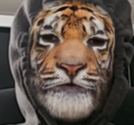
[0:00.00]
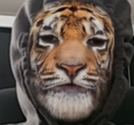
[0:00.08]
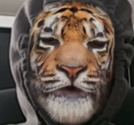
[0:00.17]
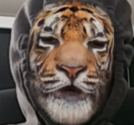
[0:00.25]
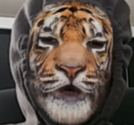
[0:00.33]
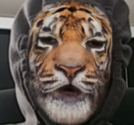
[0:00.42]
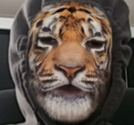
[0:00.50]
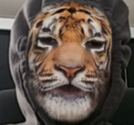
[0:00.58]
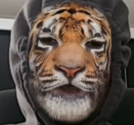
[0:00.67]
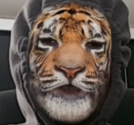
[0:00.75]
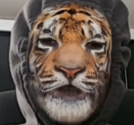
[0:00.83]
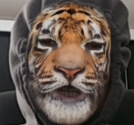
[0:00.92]
a gente
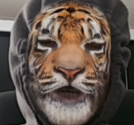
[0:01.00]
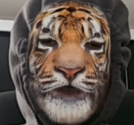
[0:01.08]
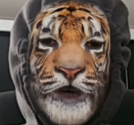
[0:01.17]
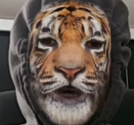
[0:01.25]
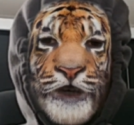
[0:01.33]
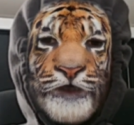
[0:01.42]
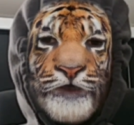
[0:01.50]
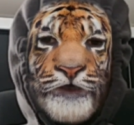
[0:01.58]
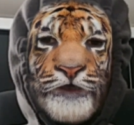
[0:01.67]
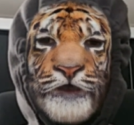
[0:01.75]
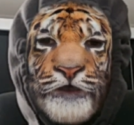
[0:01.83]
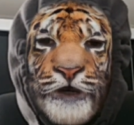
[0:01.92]
agradece
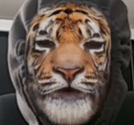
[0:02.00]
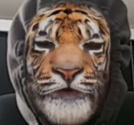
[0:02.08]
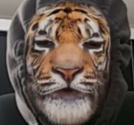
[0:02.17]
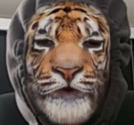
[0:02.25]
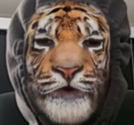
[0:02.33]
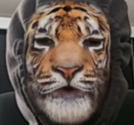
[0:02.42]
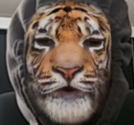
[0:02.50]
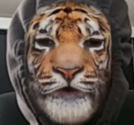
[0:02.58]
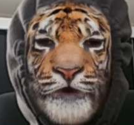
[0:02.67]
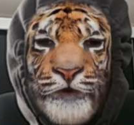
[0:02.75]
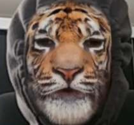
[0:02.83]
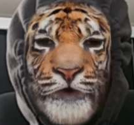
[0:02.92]
né, por todo o
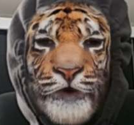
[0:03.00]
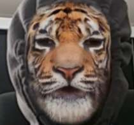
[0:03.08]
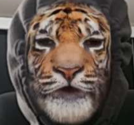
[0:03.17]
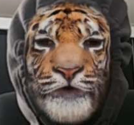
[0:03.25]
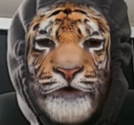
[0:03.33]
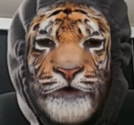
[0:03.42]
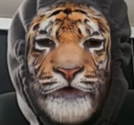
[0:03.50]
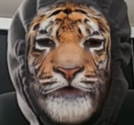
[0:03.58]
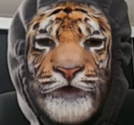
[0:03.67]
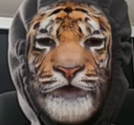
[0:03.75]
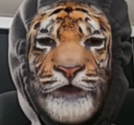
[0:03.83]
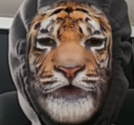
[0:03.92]
apoio de todo mundo que está
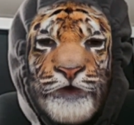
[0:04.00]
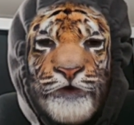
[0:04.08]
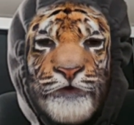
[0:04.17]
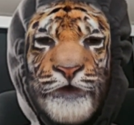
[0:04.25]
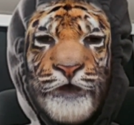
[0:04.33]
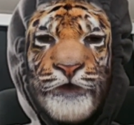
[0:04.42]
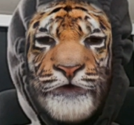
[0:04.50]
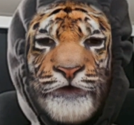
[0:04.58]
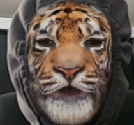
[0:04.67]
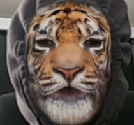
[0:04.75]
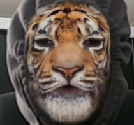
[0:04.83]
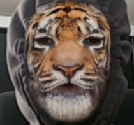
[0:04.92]
desde o começo, que
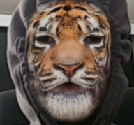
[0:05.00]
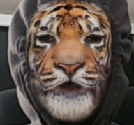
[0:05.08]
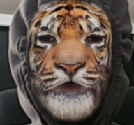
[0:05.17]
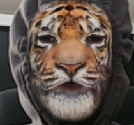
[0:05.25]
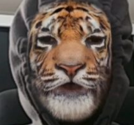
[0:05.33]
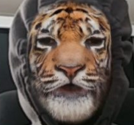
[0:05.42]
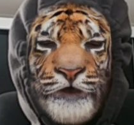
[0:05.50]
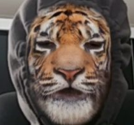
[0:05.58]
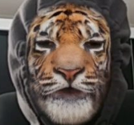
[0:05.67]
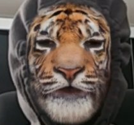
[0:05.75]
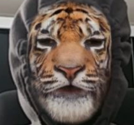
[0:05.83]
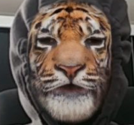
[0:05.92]
ajudou a gente a alcançar
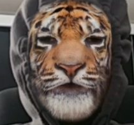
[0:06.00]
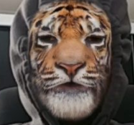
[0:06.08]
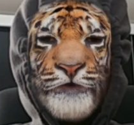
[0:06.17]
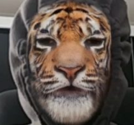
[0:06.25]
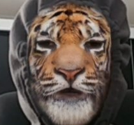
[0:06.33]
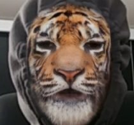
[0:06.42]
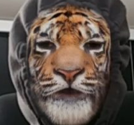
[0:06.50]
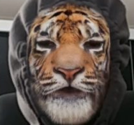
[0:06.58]
essas metas.